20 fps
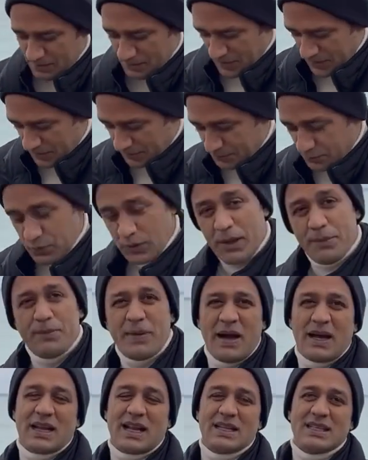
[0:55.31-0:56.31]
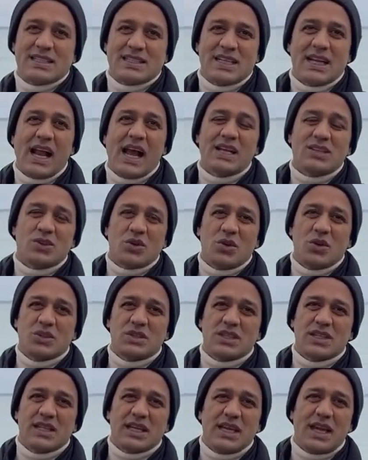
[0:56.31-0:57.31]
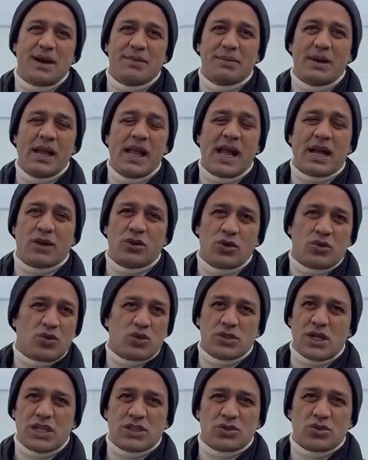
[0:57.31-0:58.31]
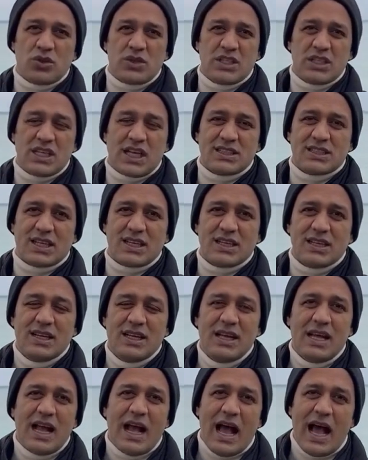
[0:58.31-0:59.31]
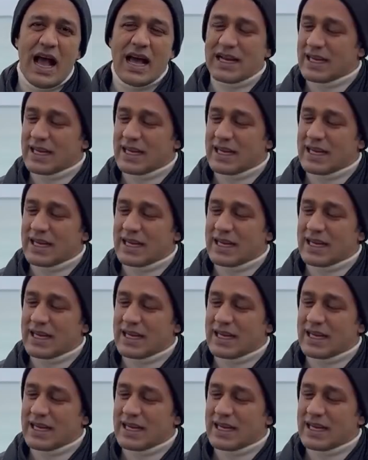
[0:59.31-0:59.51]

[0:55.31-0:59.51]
মানে পুরা বাংলাদেশের আয়তন হচ্ছে গিয়ে আমরা এক লক্ষ সাতচল্লিশ হাজার আর